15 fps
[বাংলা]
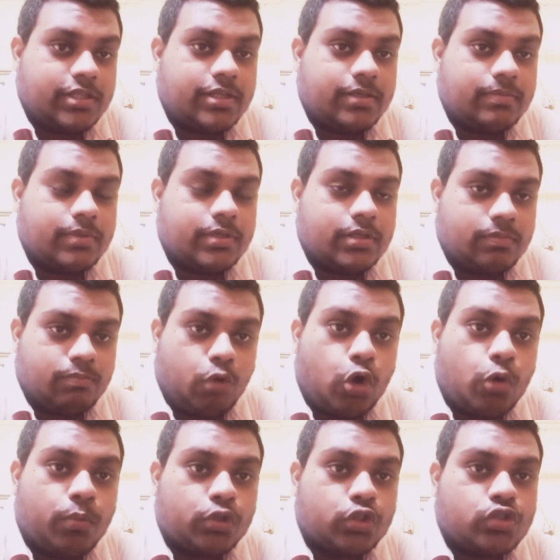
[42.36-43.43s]
যে
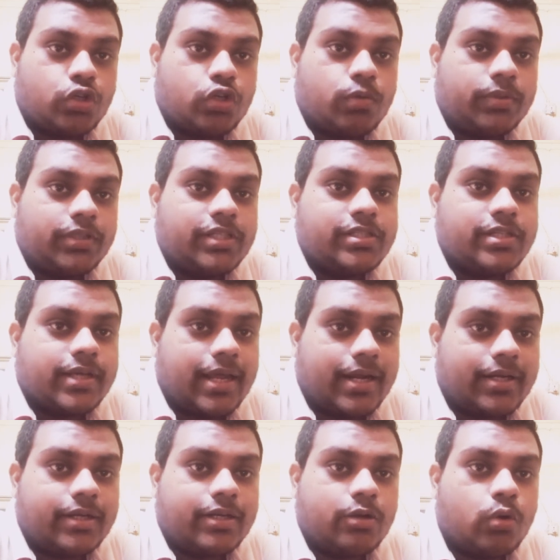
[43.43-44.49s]
ব্রহ্মপ্রত চট্টোপাধ্যায় যে
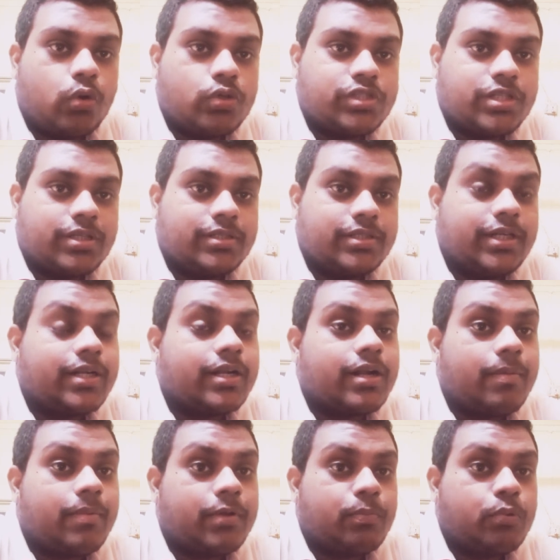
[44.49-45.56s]
ক্যারেক্টারটা করছেন সেটা
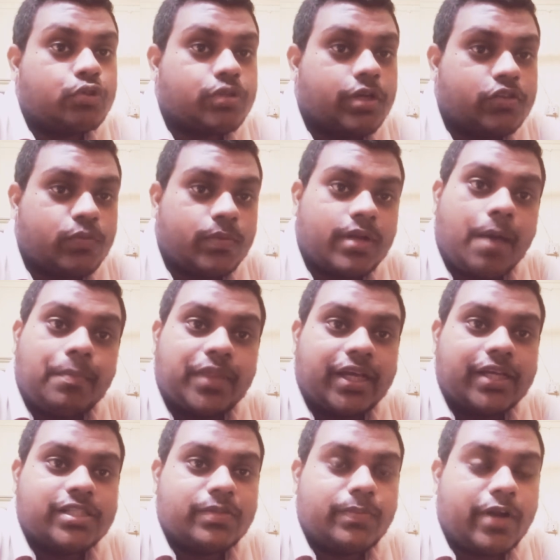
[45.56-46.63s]
আমরা পোস্টার নাম
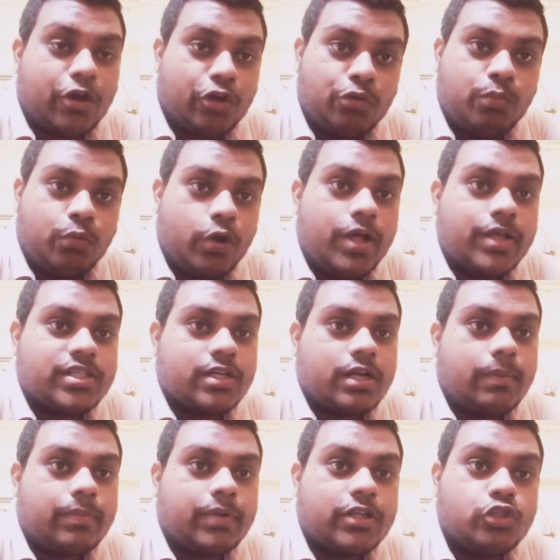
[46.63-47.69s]
দেখেছিলাম এখনো মনে আছে
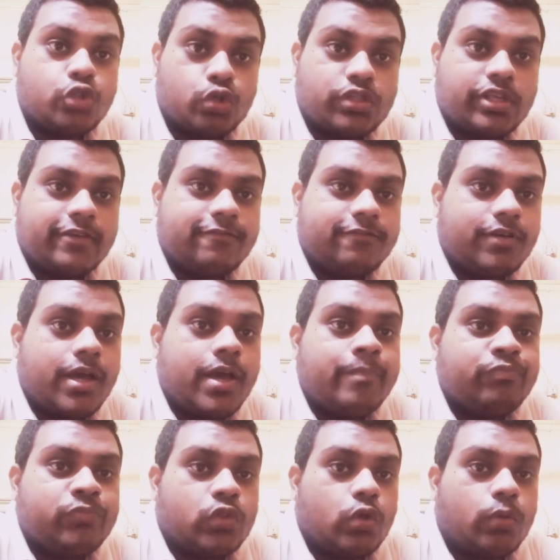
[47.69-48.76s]
নামটা জোসেফ
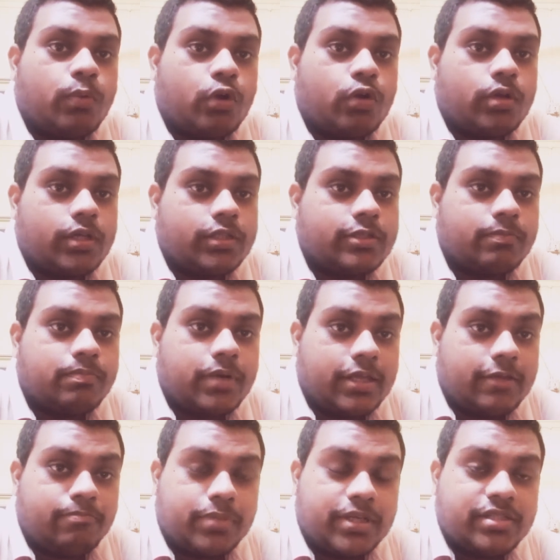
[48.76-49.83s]
যুক্ত
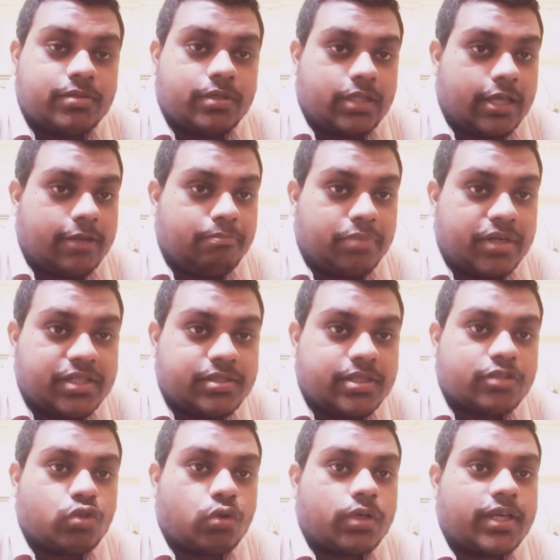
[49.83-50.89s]
এই পৃষ্ঠ এই
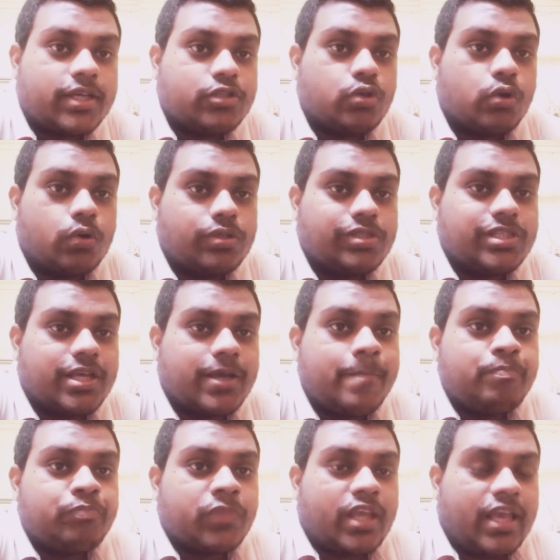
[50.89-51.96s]
পৃষ্ঠের সঙ্গে কিছু হচ্ছে
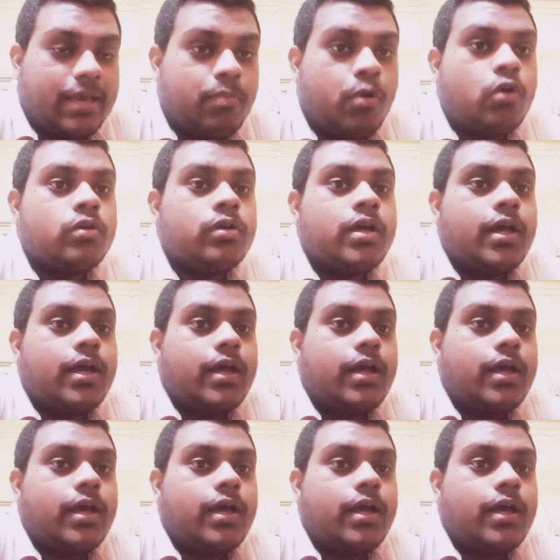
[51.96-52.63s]
এবং